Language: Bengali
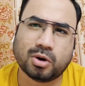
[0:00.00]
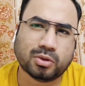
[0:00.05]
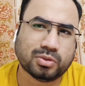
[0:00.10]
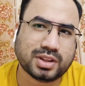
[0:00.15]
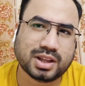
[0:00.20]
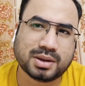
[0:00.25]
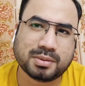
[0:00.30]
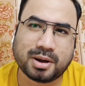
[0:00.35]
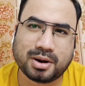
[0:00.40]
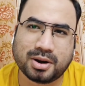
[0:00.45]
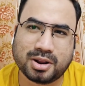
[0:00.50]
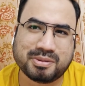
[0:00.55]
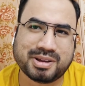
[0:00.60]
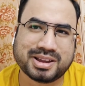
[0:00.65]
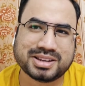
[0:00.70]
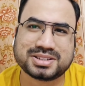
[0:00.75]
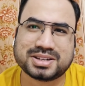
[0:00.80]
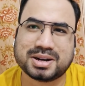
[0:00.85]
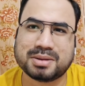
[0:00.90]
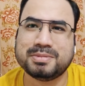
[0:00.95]
মন্দে ভালোই
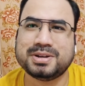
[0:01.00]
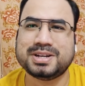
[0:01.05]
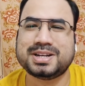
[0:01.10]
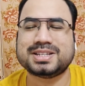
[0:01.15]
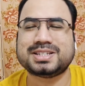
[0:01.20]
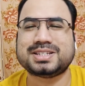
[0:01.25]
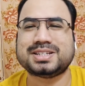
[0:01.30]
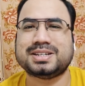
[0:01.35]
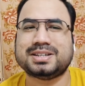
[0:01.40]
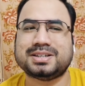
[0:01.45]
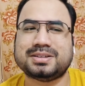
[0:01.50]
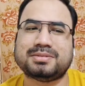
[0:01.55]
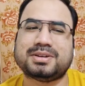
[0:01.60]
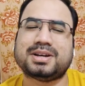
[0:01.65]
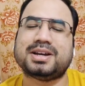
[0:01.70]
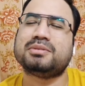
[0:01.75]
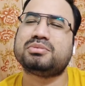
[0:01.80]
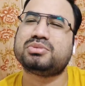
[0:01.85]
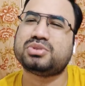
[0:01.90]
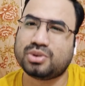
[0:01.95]
ম্যাচটা মিটেছে
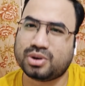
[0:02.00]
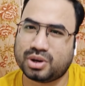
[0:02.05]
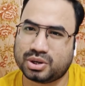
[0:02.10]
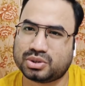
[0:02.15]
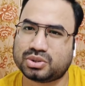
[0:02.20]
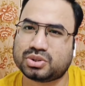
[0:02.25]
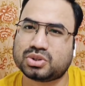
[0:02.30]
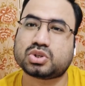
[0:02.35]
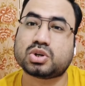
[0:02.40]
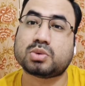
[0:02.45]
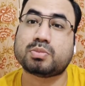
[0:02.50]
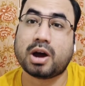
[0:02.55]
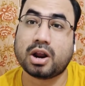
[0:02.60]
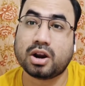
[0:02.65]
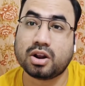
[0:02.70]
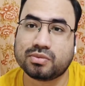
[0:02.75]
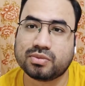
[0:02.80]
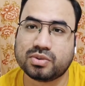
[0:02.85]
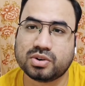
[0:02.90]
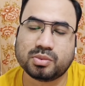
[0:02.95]
এফসি গোয়া যথেষ্ট
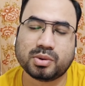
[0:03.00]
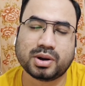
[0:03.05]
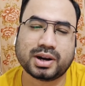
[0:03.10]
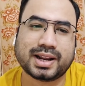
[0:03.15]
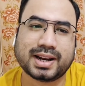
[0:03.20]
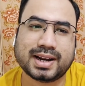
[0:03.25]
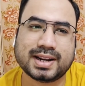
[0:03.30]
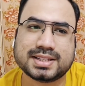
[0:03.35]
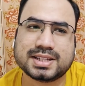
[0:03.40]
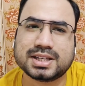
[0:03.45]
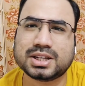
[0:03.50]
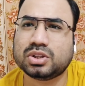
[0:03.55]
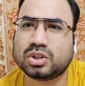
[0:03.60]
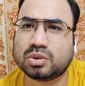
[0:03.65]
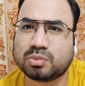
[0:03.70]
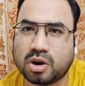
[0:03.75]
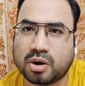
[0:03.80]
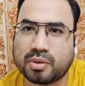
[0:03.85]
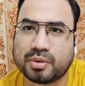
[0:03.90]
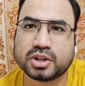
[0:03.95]
ভালো ফুটবল খেলেছে
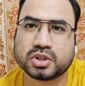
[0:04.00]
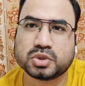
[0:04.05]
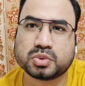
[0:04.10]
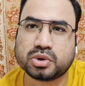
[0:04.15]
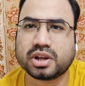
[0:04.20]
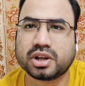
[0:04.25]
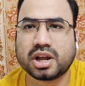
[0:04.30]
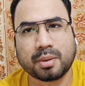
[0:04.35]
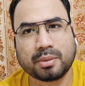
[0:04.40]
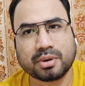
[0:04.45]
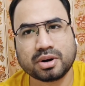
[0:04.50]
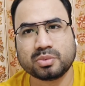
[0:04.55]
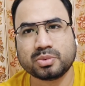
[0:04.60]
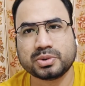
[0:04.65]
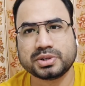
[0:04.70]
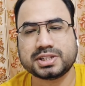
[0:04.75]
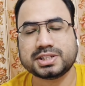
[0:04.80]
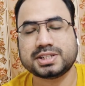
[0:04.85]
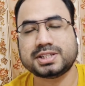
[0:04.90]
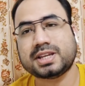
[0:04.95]
কিন্তু মহামেডান স্পোর্টিং আবারও
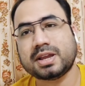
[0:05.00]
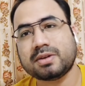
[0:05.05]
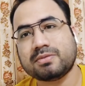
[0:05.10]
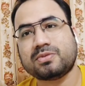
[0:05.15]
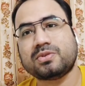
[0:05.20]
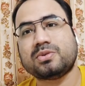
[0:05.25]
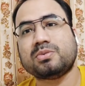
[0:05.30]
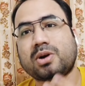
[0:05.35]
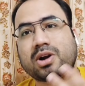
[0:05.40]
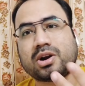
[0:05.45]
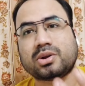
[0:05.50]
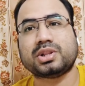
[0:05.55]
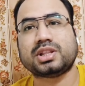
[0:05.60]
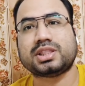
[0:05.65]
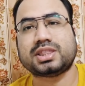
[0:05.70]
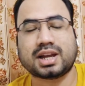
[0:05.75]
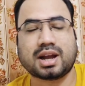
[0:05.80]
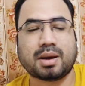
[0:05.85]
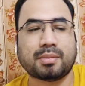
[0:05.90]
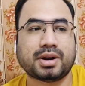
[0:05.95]
বলছি যে ফুটবলটা
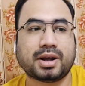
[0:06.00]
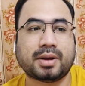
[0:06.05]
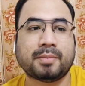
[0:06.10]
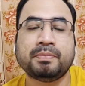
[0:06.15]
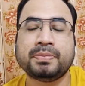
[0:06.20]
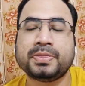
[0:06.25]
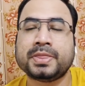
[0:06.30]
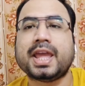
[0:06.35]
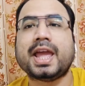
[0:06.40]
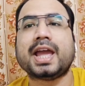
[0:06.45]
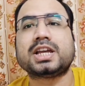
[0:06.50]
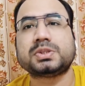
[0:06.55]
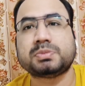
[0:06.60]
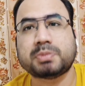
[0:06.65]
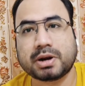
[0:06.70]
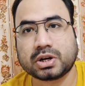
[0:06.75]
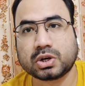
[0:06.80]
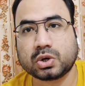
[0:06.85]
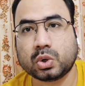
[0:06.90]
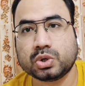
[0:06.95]
ওদের থেকে আমরা
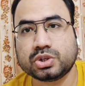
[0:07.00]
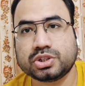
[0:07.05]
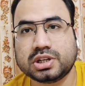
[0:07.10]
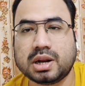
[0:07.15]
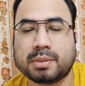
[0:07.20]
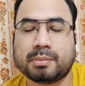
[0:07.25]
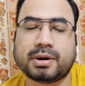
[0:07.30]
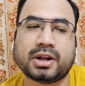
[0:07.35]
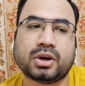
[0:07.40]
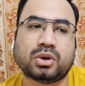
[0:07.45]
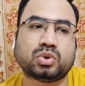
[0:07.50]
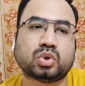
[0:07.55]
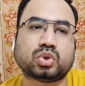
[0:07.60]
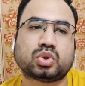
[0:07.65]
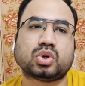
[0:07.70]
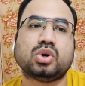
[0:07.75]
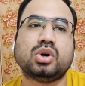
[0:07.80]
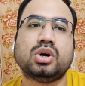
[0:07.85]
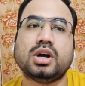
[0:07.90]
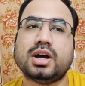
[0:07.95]
এক্সপেক্ট করছিলাম মানে
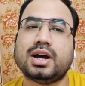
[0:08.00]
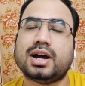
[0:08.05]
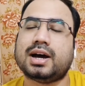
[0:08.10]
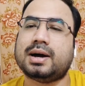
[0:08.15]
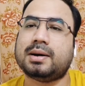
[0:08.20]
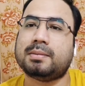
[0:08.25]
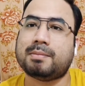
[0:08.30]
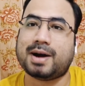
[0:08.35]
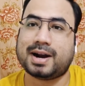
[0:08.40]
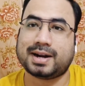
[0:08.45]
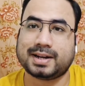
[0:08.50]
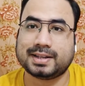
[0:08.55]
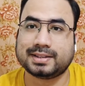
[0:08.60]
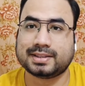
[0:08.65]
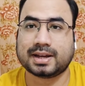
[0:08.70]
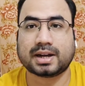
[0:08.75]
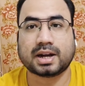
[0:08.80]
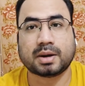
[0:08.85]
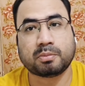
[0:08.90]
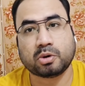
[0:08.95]
অন্তত মাঠে
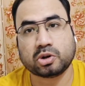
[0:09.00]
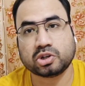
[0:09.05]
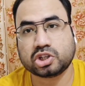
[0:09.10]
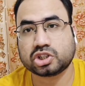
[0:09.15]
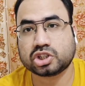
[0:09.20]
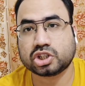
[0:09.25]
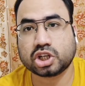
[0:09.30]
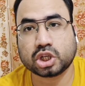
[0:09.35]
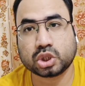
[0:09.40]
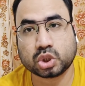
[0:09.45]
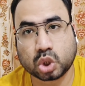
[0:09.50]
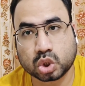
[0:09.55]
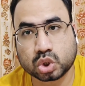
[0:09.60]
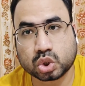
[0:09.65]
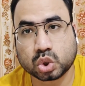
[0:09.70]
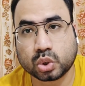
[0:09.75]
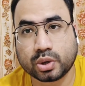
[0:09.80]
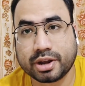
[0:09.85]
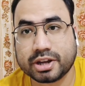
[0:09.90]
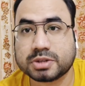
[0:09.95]
থাকা পঞ্চাশ হাজার
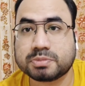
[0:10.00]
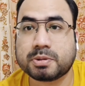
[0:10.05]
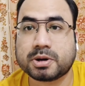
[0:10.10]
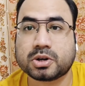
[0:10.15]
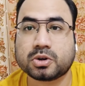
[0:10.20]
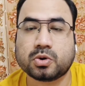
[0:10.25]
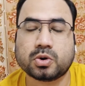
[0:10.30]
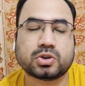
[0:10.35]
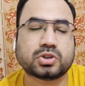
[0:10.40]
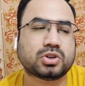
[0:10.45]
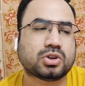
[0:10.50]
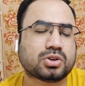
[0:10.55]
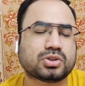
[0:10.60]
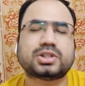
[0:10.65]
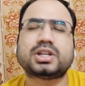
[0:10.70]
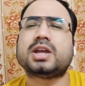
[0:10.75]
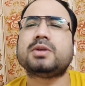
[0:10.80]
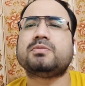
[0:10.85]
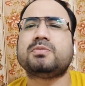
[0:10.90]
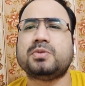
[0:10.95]
দর্শক এক্সপেক্ট করছিল
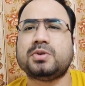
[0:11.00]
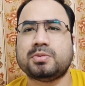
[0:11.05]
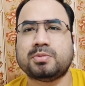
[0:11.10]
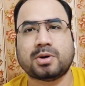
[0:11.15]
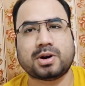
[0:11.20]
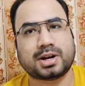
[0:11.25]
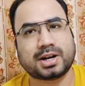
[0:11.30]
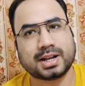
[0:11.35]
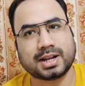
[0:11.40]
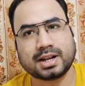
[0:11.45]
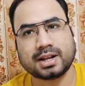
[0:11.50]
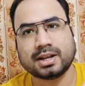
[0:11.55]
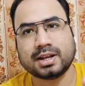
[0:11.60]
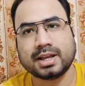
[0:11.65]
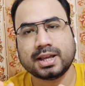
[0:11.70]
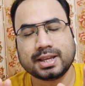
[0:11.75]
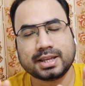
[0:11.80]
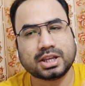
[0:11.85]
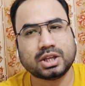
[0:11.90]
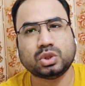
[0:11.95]
সেই ফুটবলটা
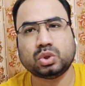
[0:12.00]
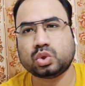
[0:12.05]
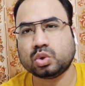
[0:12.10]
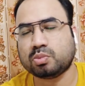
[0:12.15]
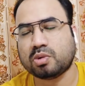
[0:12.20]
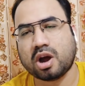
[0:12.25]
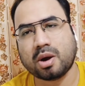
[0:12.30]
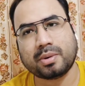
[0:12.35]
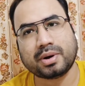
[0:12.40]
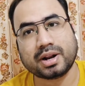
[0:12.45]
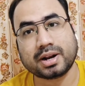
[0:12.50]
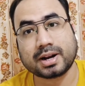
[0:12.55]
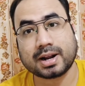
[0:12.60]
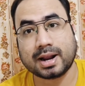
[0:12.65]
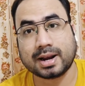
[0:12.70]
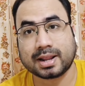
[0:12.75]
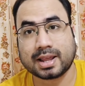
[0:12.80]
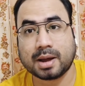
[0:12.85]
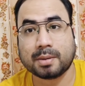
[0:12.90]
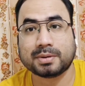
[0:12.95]
কিন্তু মহামেডান
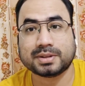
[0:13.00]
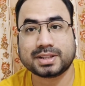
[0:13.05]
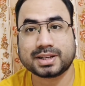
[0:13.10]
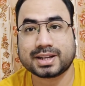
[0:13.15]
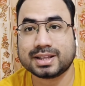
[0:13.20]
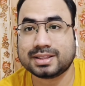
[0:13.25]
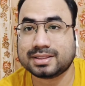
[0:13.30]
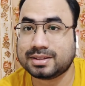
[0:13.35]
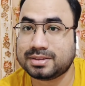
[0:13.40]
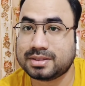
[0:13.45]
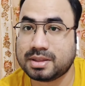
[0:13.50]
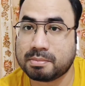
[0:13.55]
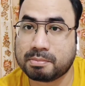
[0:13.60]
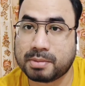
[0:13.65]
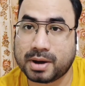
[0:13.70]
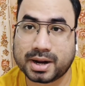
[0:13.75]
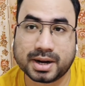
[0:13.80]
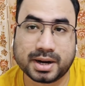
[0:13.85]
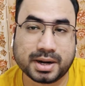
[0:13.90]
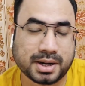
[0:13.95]
কালকে আমাদেরকে দিতে
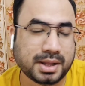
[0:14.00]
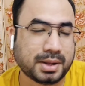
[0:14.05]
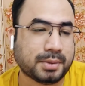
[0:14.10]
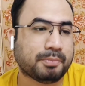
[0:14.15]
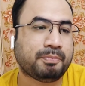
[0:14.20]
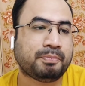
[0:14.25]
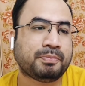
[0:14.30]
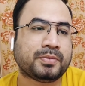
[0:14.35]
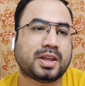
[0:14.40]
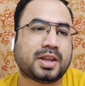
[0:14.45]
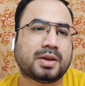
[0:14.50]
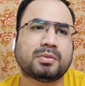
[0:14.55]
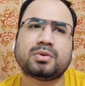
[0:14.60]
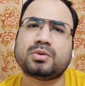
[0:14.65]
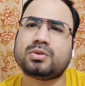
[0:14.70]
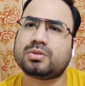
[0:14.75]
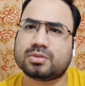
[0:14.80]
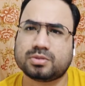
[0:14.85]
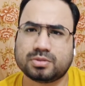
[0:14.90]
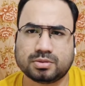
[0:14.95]
পারেনি এবং
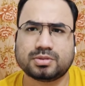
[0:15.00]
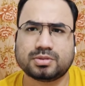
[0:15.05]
